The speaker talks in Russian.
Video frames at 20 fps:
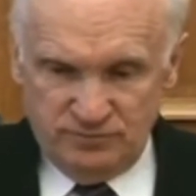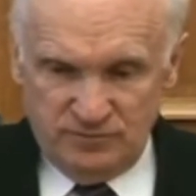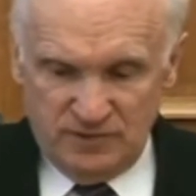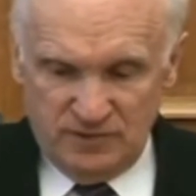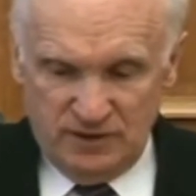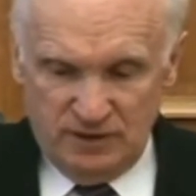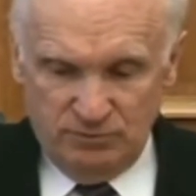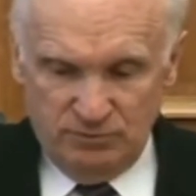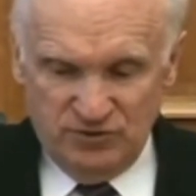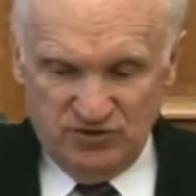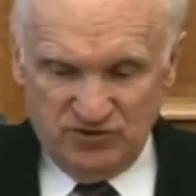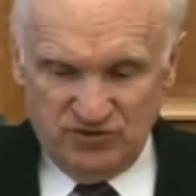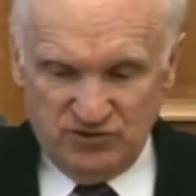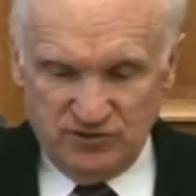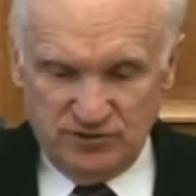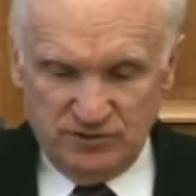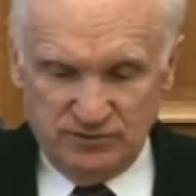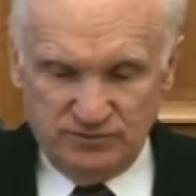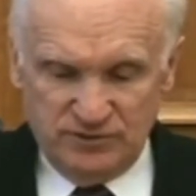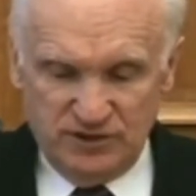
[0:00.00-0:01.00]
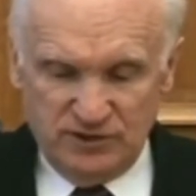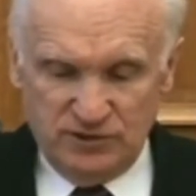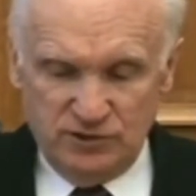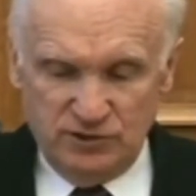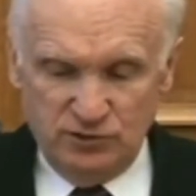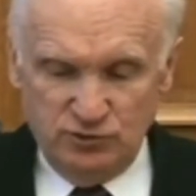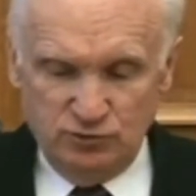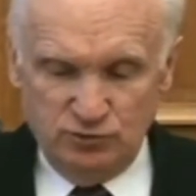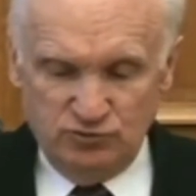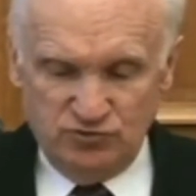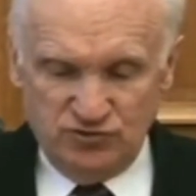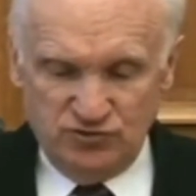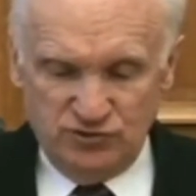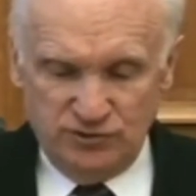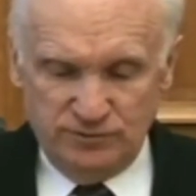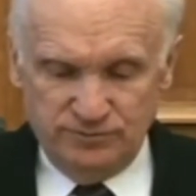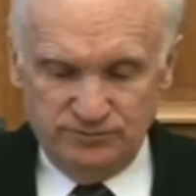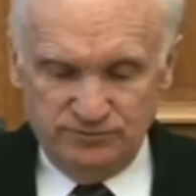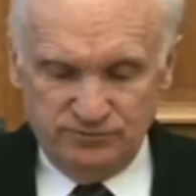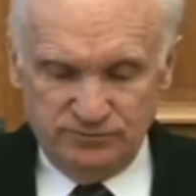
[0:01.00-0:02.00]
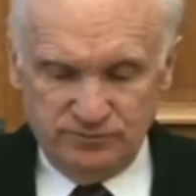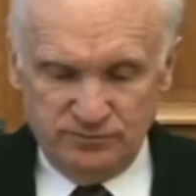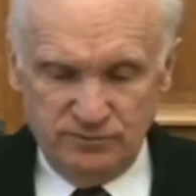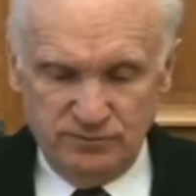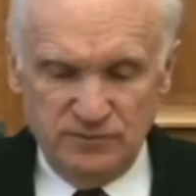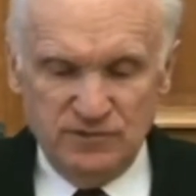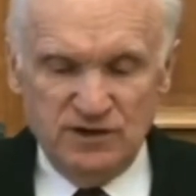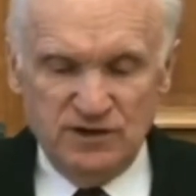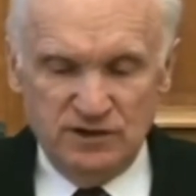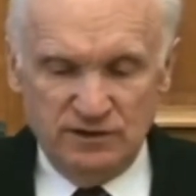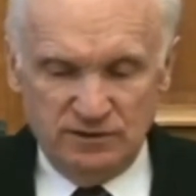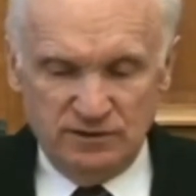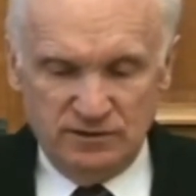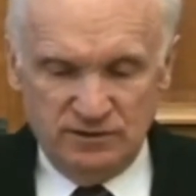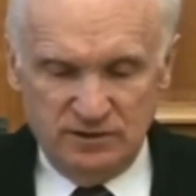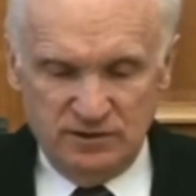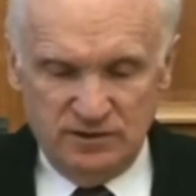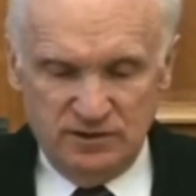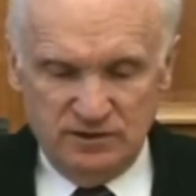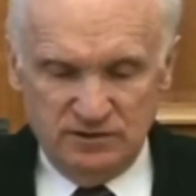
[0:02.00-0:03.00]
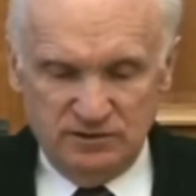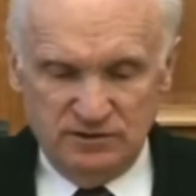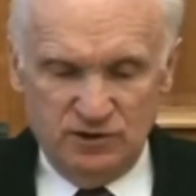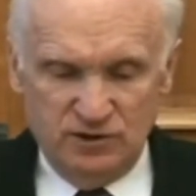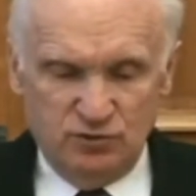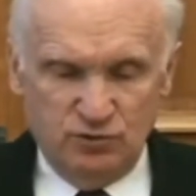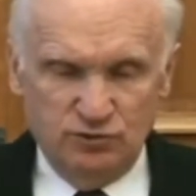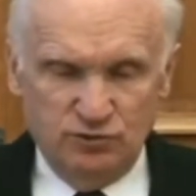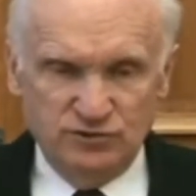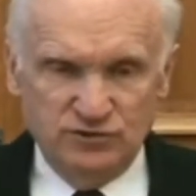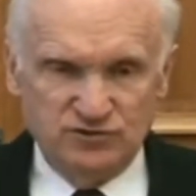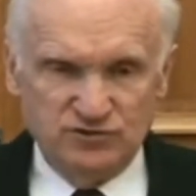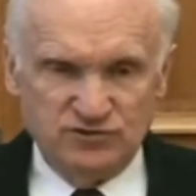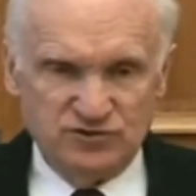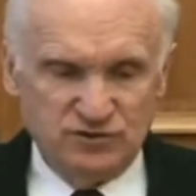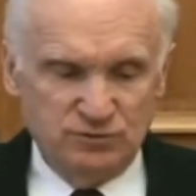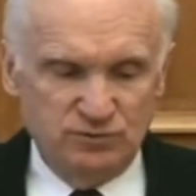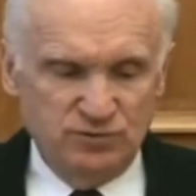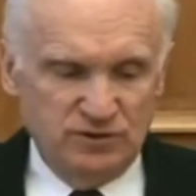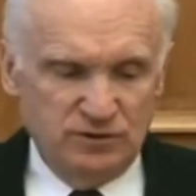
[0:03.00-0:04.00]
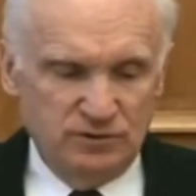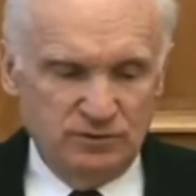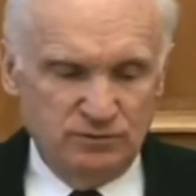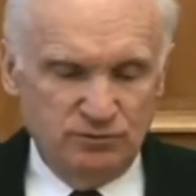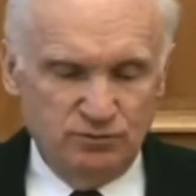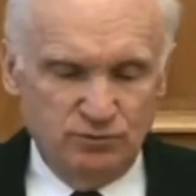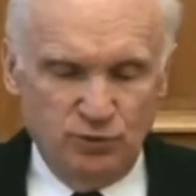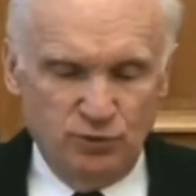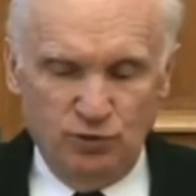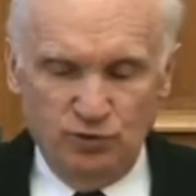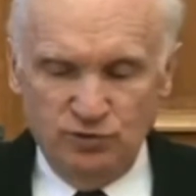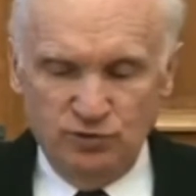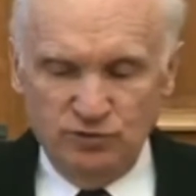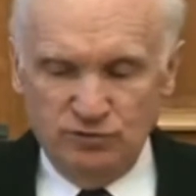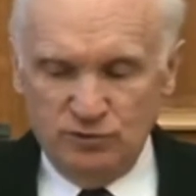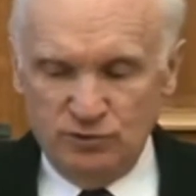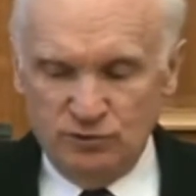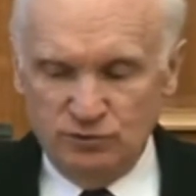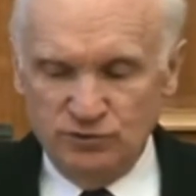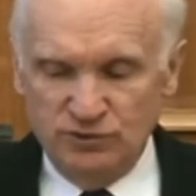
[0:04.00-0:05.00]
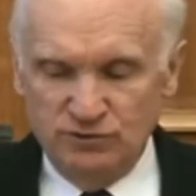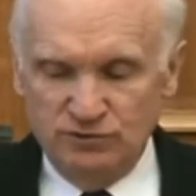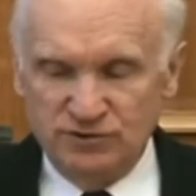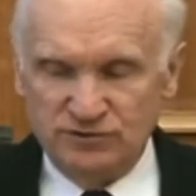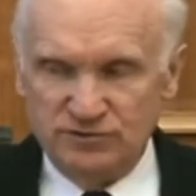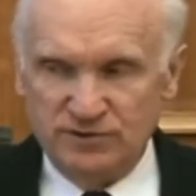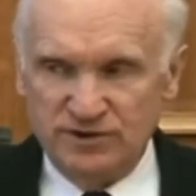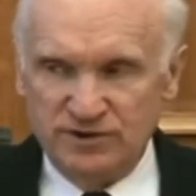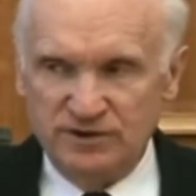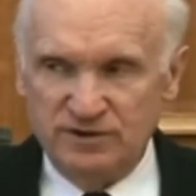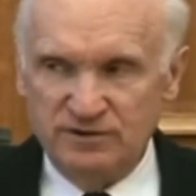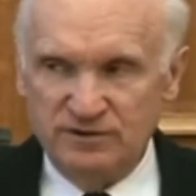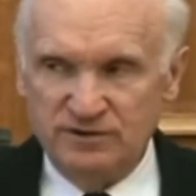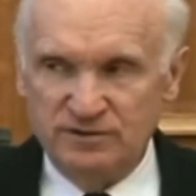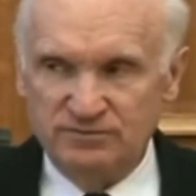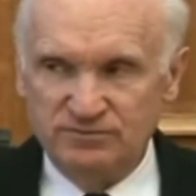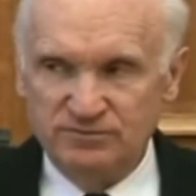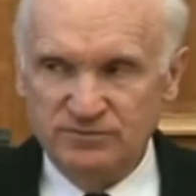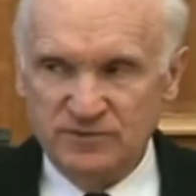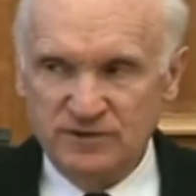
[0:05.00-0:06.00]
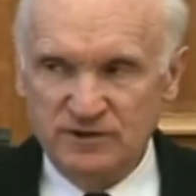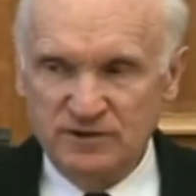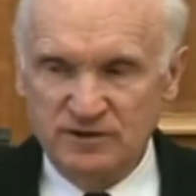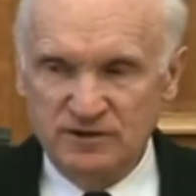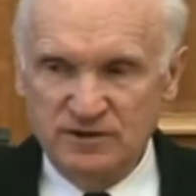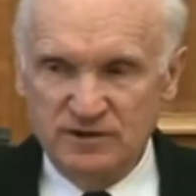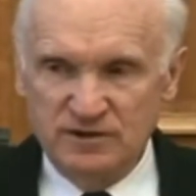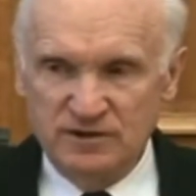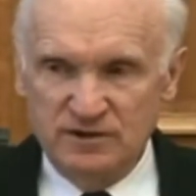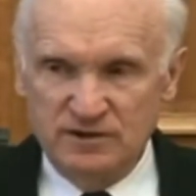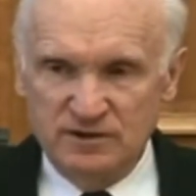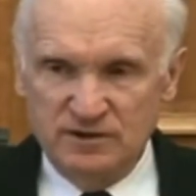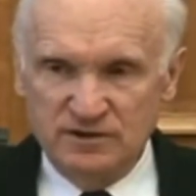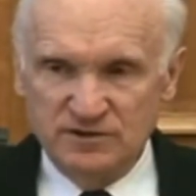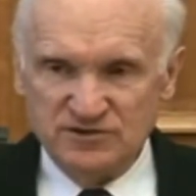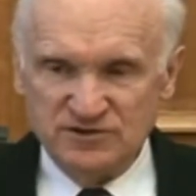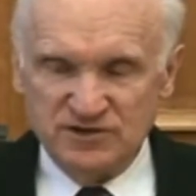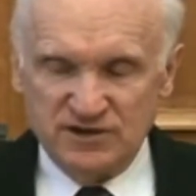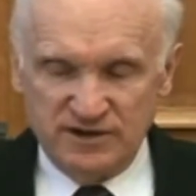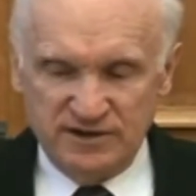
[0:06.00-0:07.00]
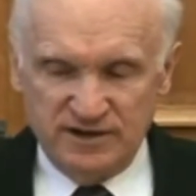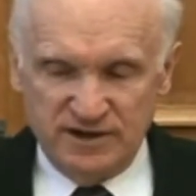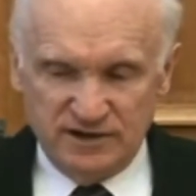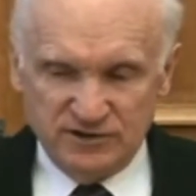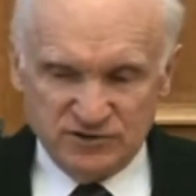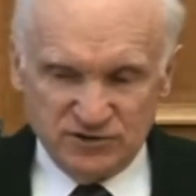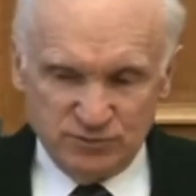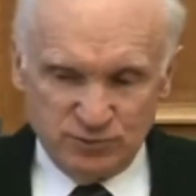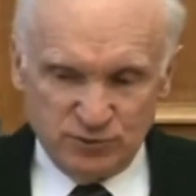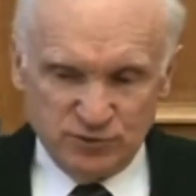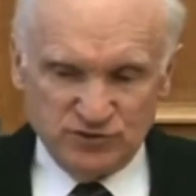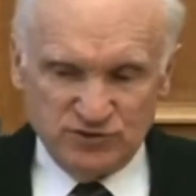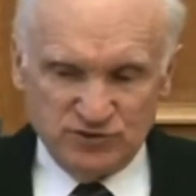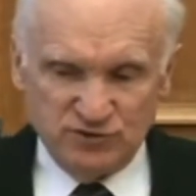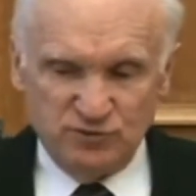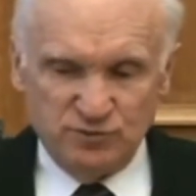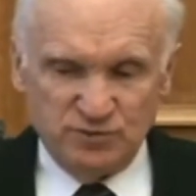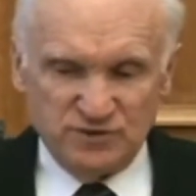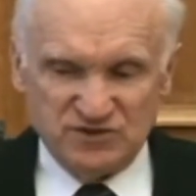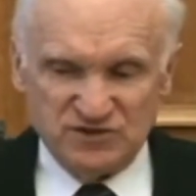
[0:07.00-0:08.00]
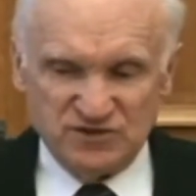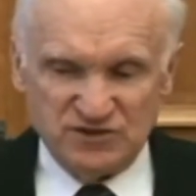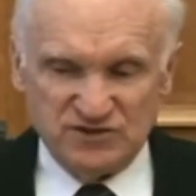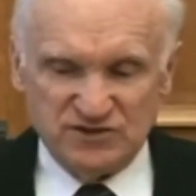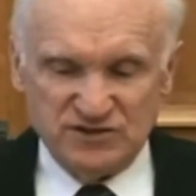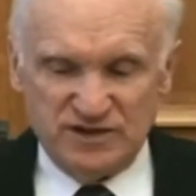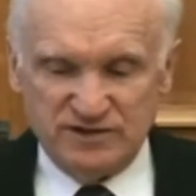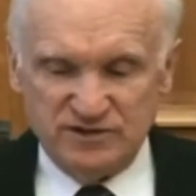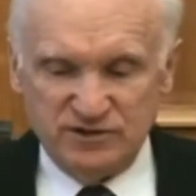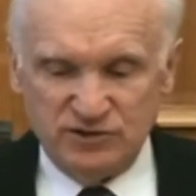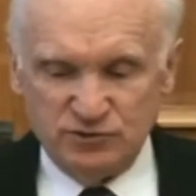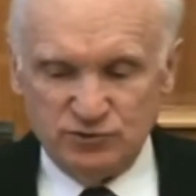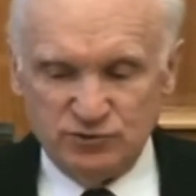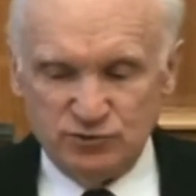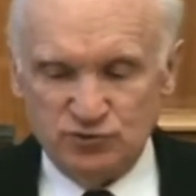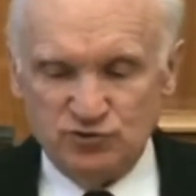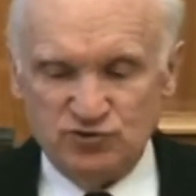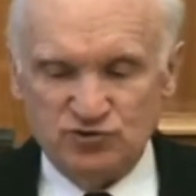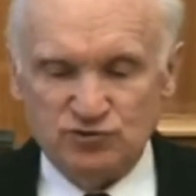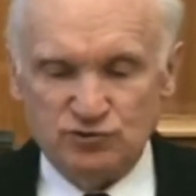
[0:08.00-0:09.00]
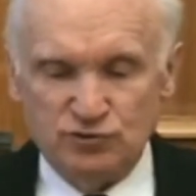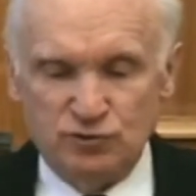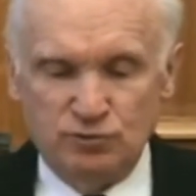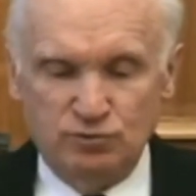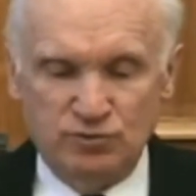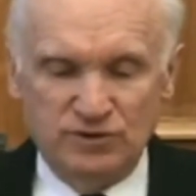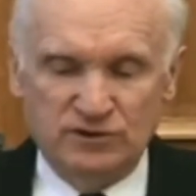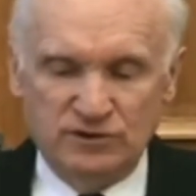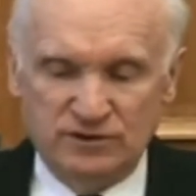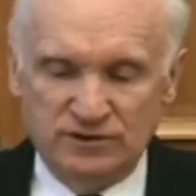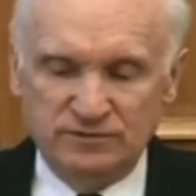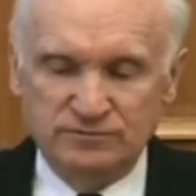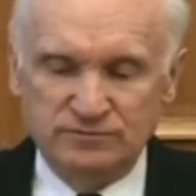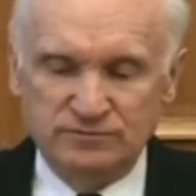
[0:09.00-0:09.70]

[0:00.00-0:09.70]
обычно такие души не находят в себе полного удовлетворения загоняется просто в подсознание то, что было.